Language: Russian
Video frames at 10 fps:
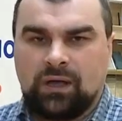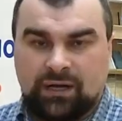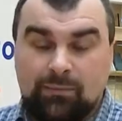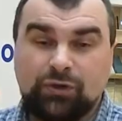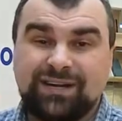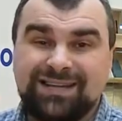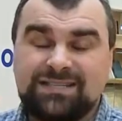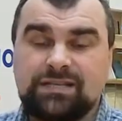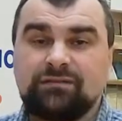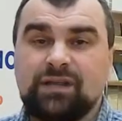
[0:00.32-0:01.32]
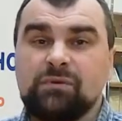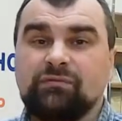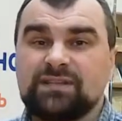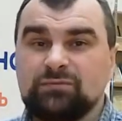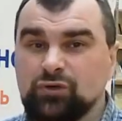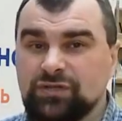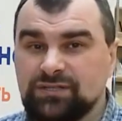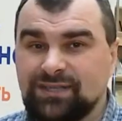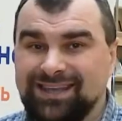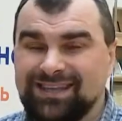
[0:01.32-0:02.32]
Работа России «Время
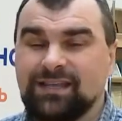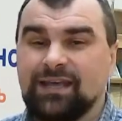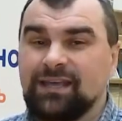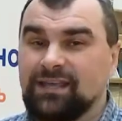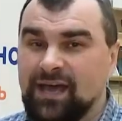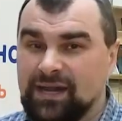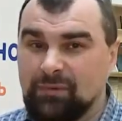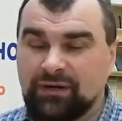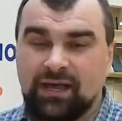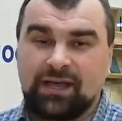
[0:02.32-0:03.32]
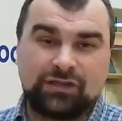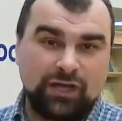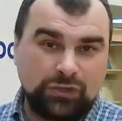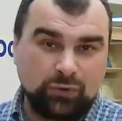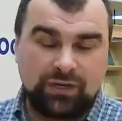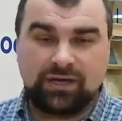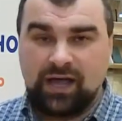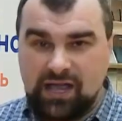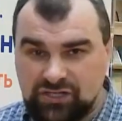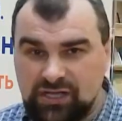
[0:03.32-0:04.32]
возможностей – это ярмарка, на которой
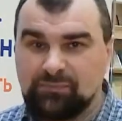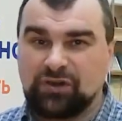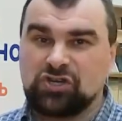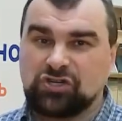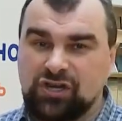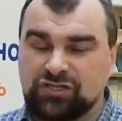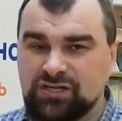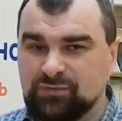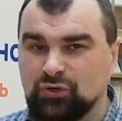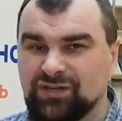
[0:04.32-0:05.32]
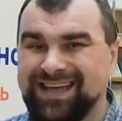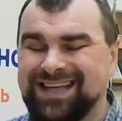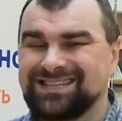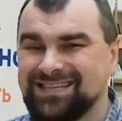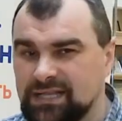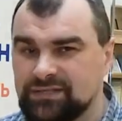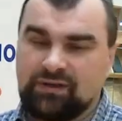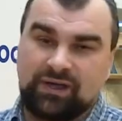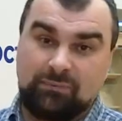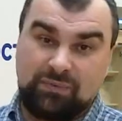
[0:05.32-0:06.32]
каждый пришедший сможет оценить
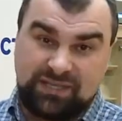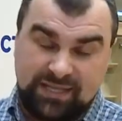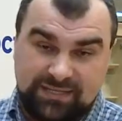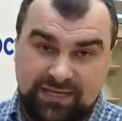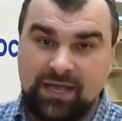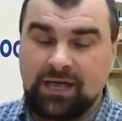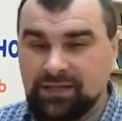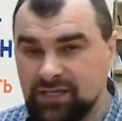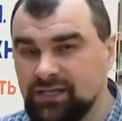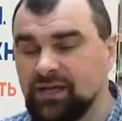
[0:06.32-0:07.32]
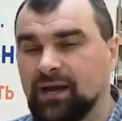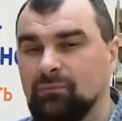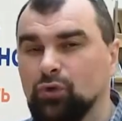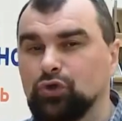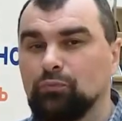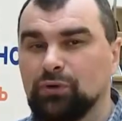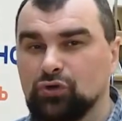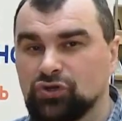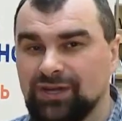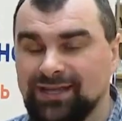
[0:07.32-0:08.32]
свои компетенции, найти работу по
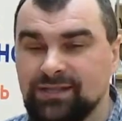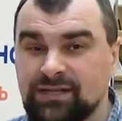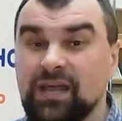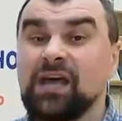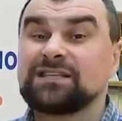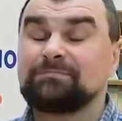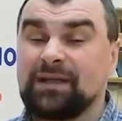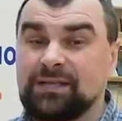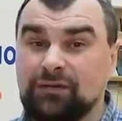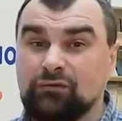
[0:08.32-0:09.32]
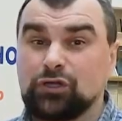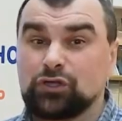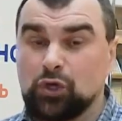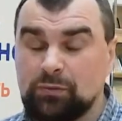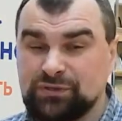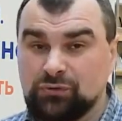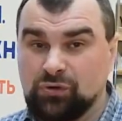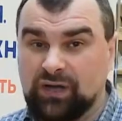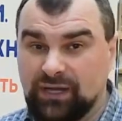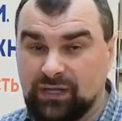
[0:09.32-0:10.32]
душе и даже спланировать собственную
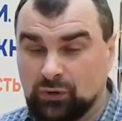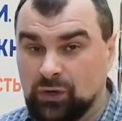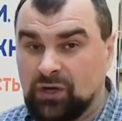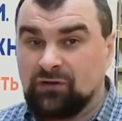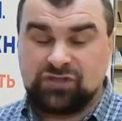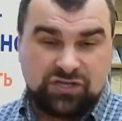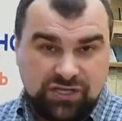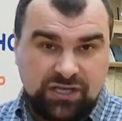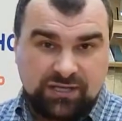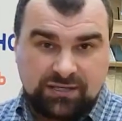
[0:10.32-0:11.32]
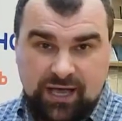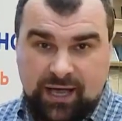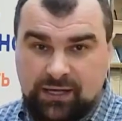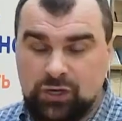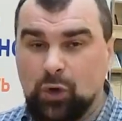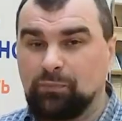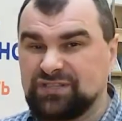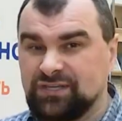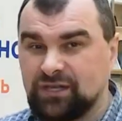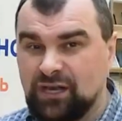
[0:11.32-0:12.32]
карьеру. В течение дня ее
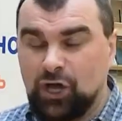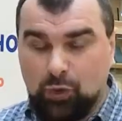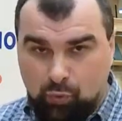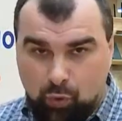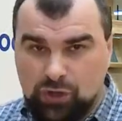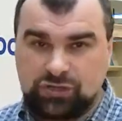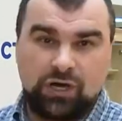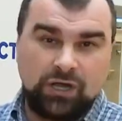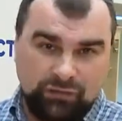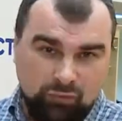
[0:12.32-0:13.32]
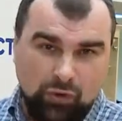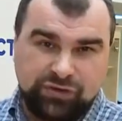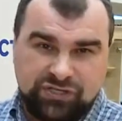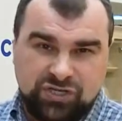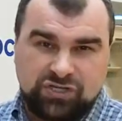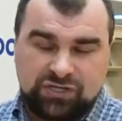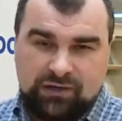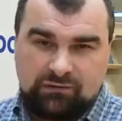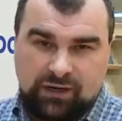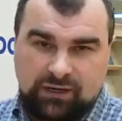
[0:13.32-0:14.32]
посетили больше двух тысяч
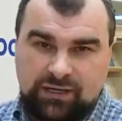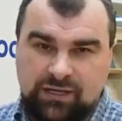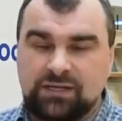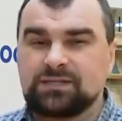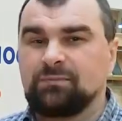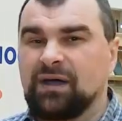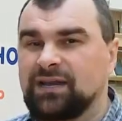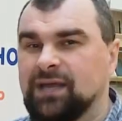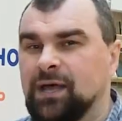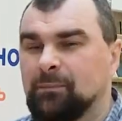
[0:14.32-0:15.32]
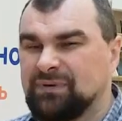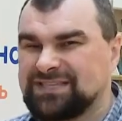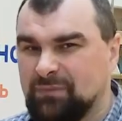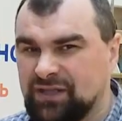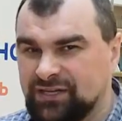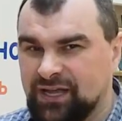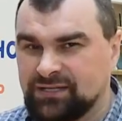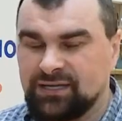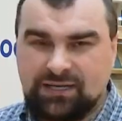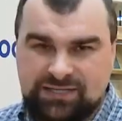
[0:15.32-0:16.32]
человек и смогли посмотреть
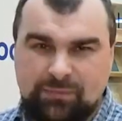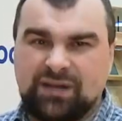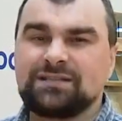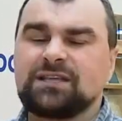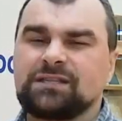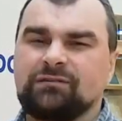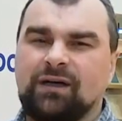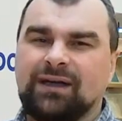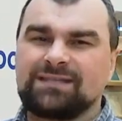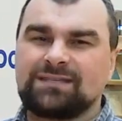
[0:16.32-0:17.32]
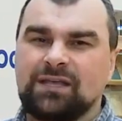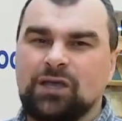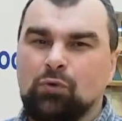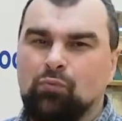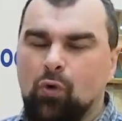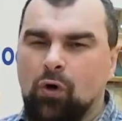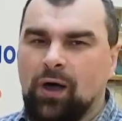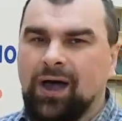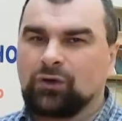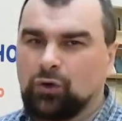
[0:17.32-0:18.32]
самые различные вакансии по
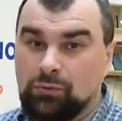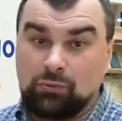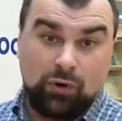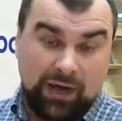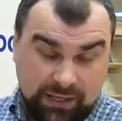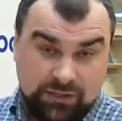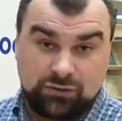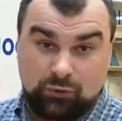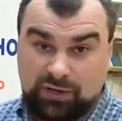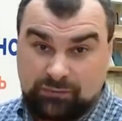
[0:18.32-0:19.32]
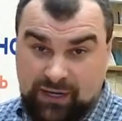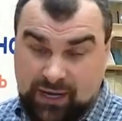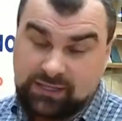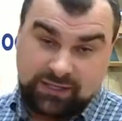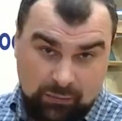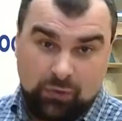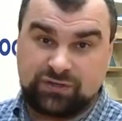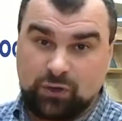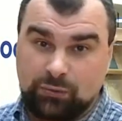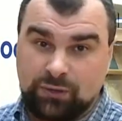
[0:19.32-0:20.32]
огромному количеству предприятий Тамбовской